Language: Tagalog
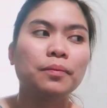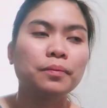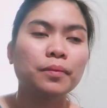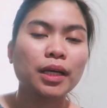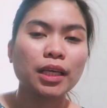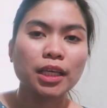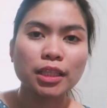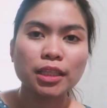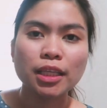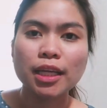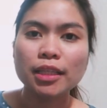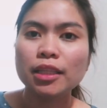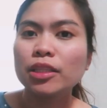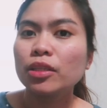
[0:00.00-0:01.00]
makikita
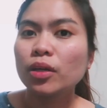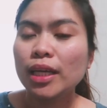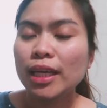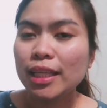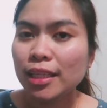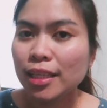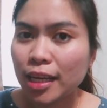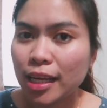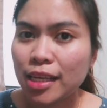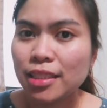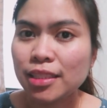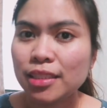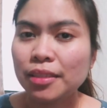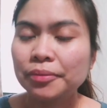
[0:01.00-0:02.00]
natin yung
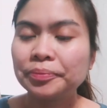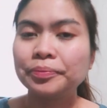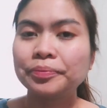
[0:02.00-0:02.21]
increase